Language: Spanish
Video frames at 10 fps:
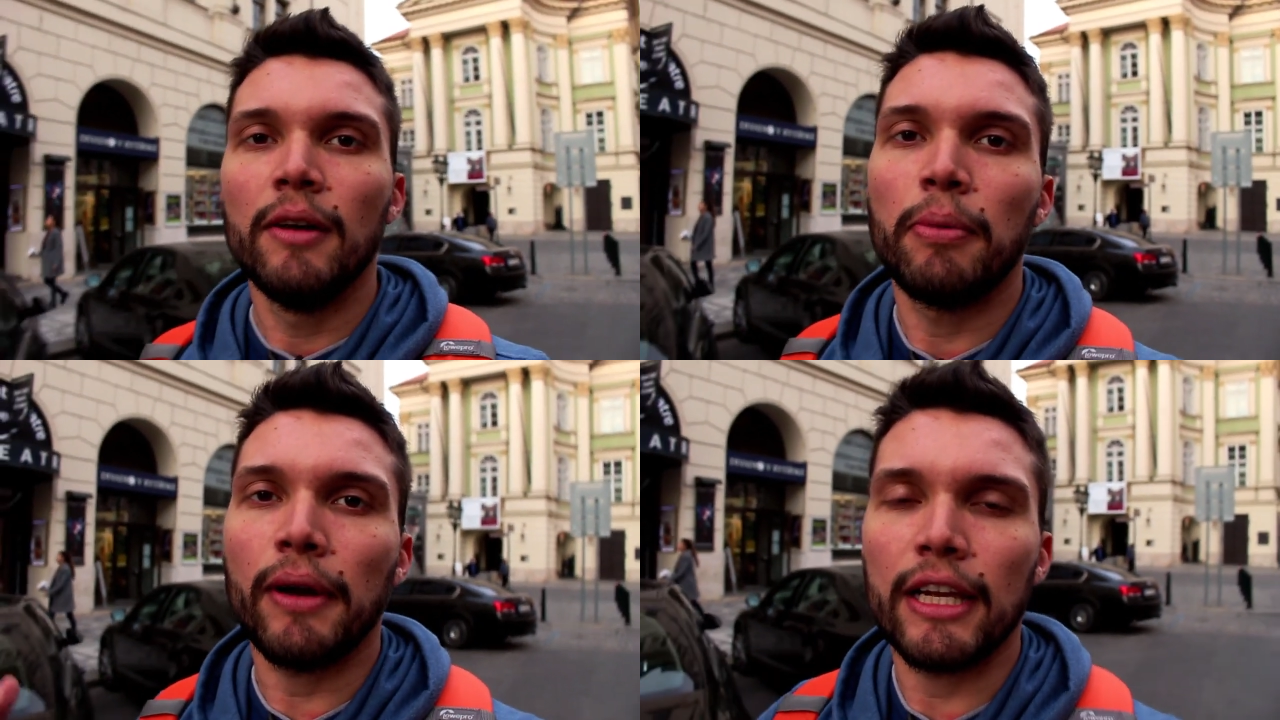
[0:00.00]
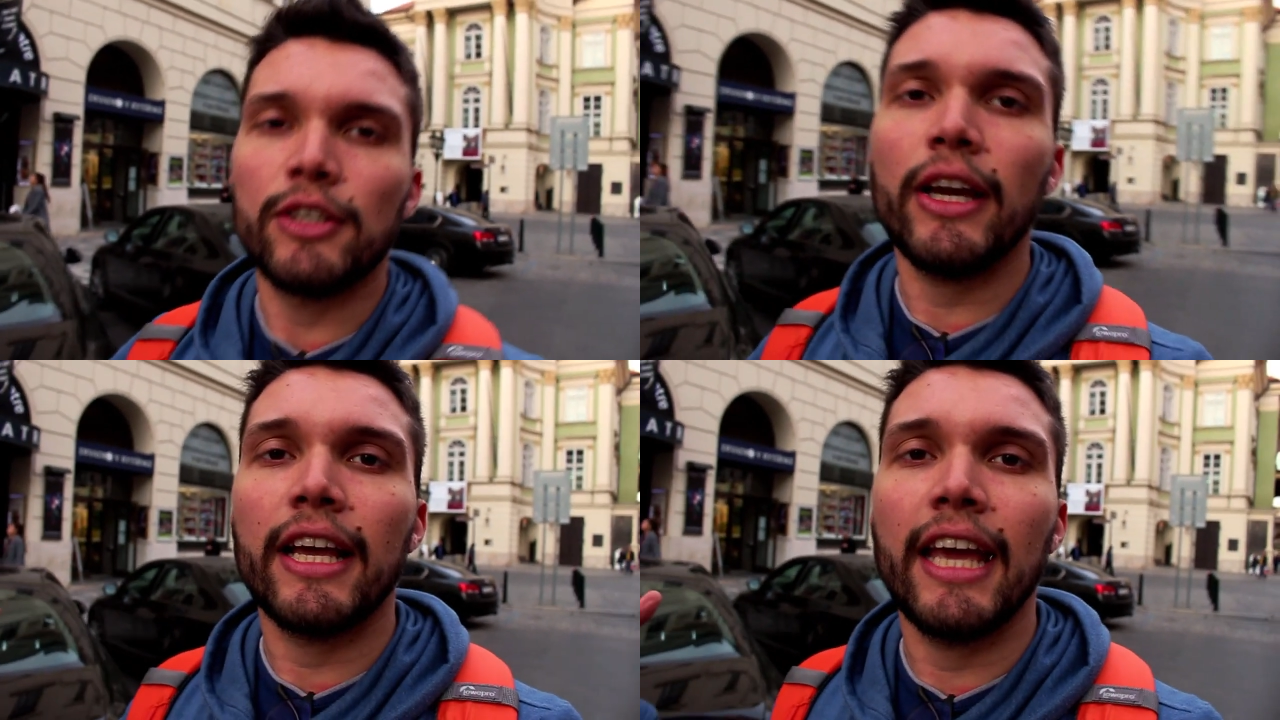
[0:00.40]
por el
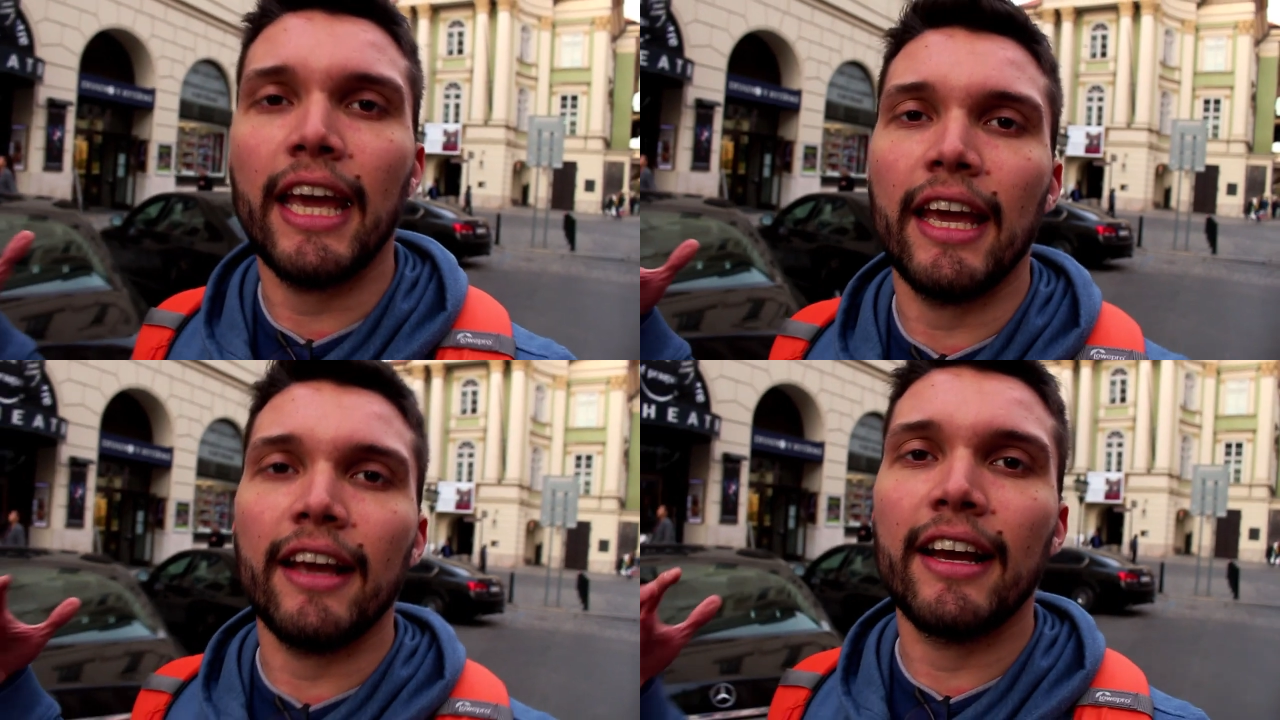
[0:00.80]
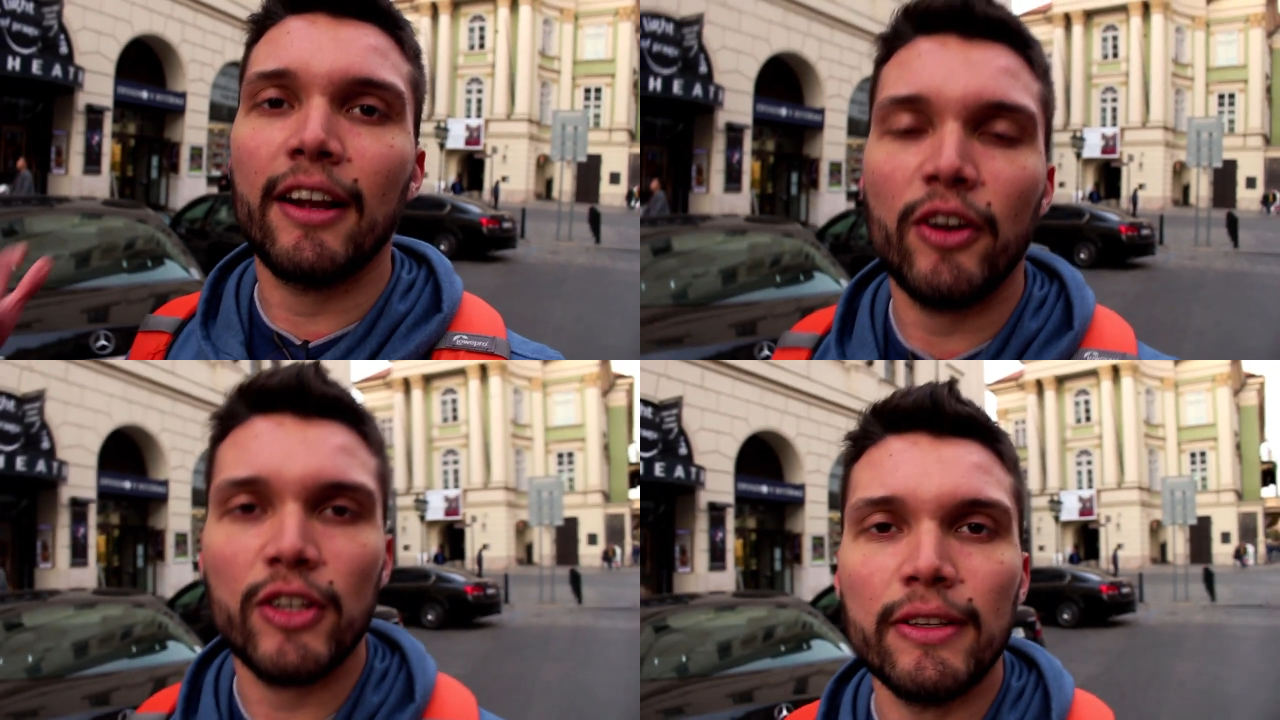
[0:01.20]
hecho de que
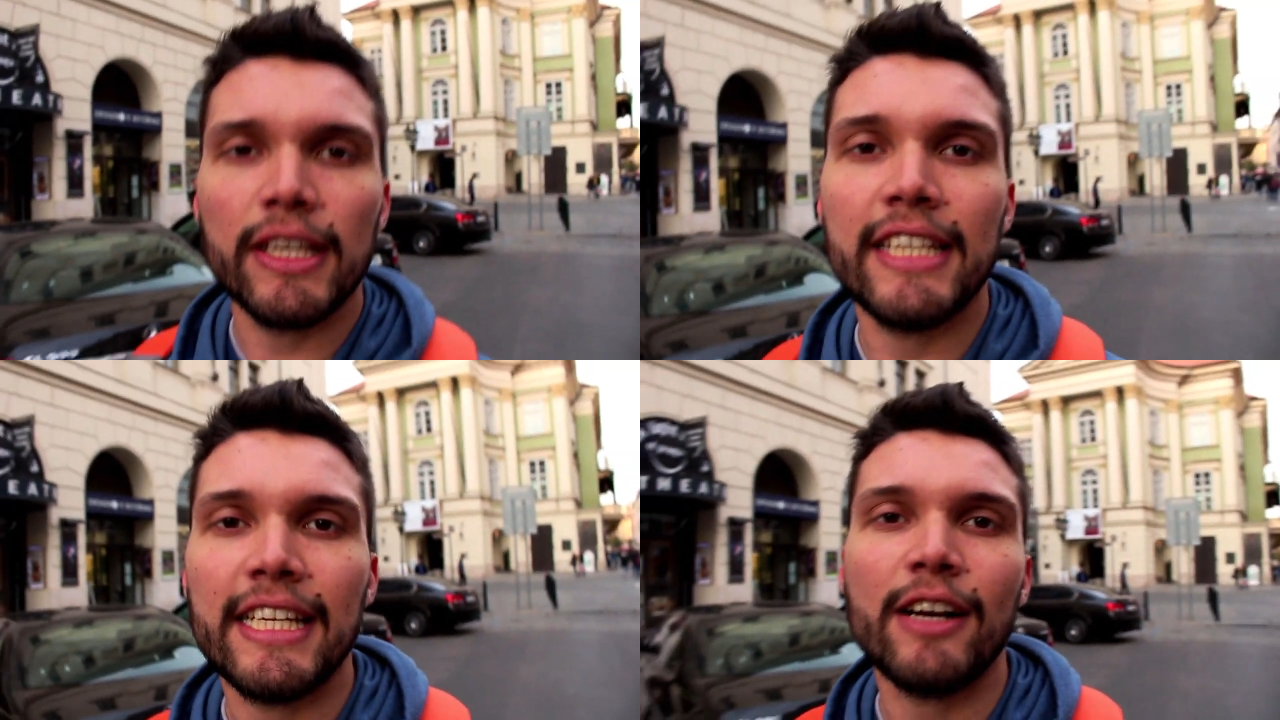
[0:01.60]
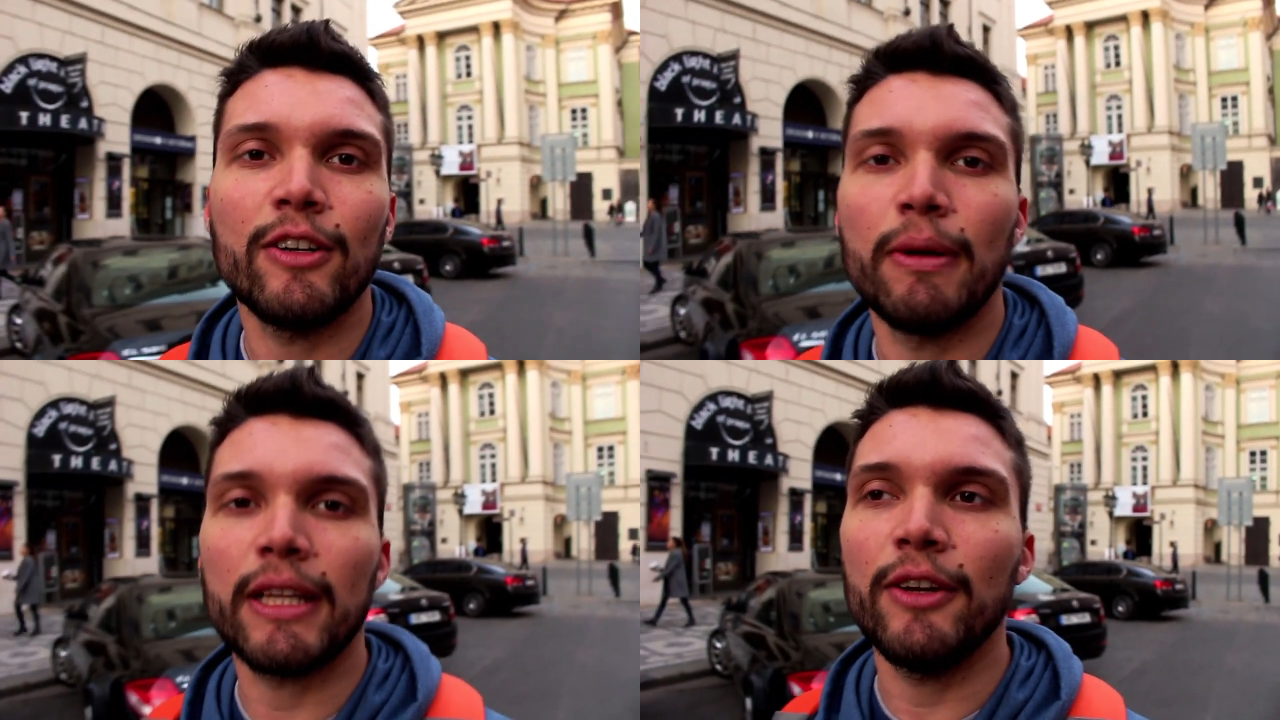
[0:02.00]
Gregorio Sánchez se haya
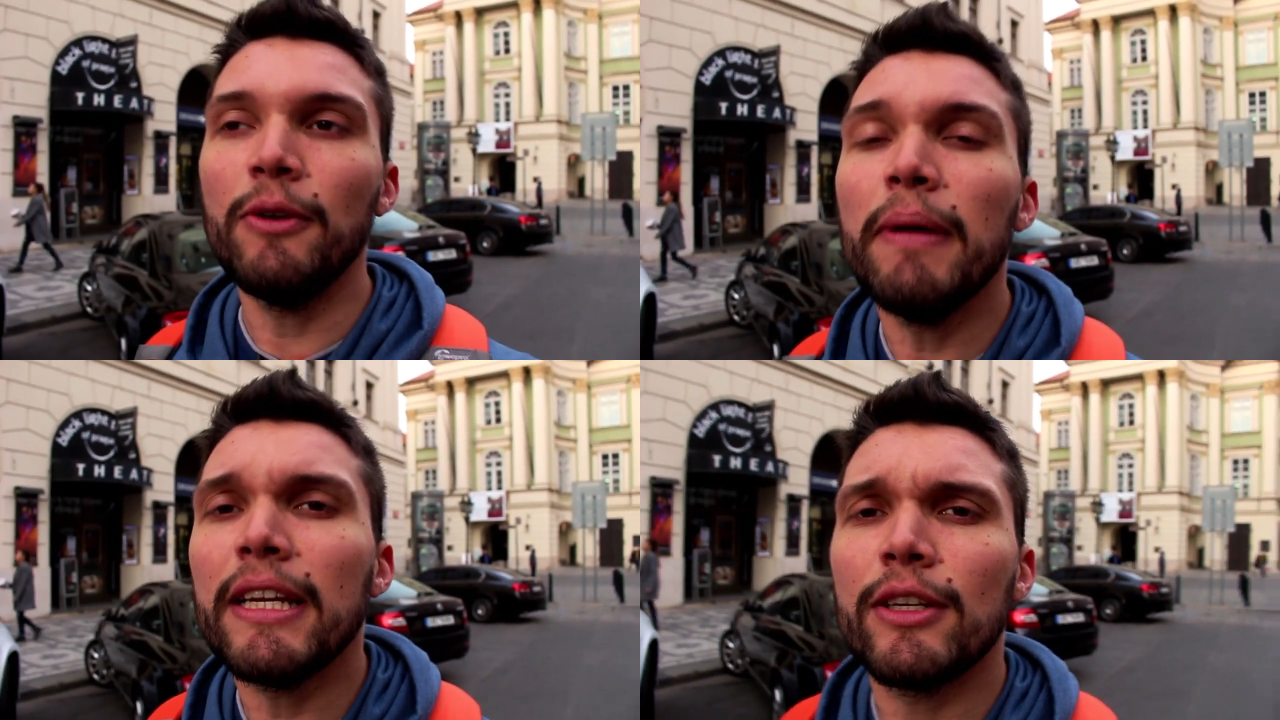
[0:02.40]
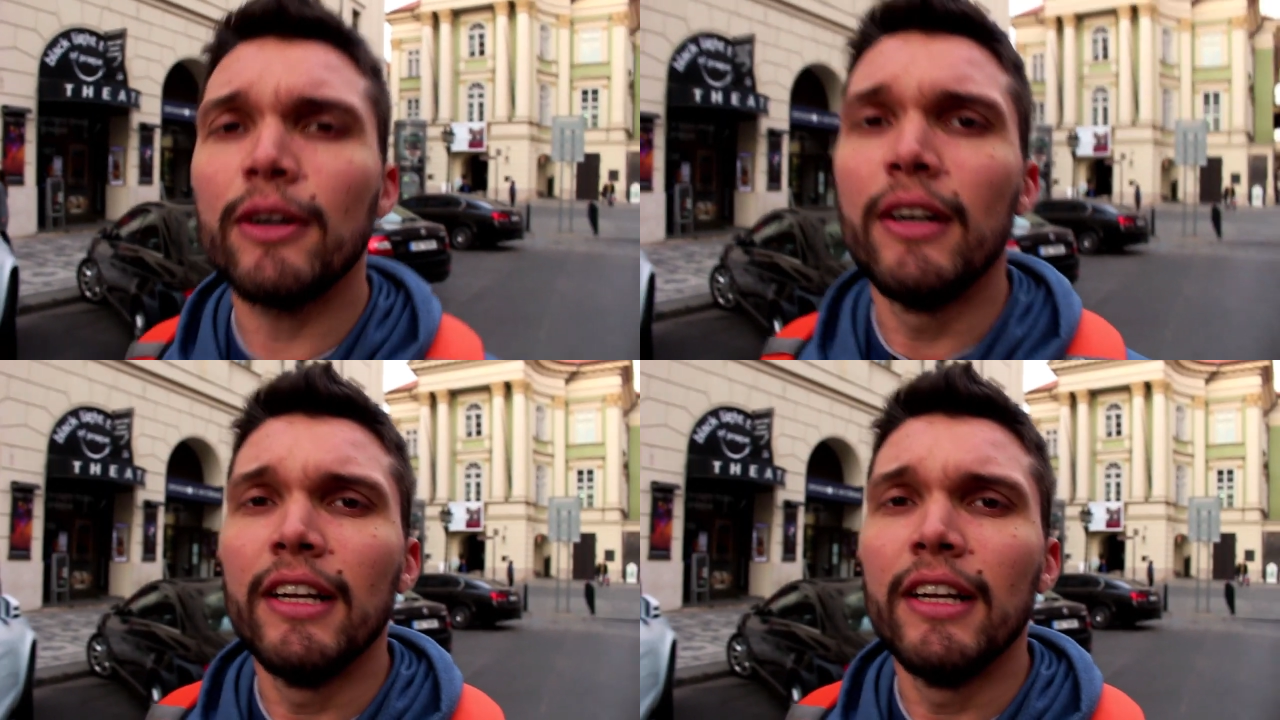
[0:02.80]
convertido en un bicho,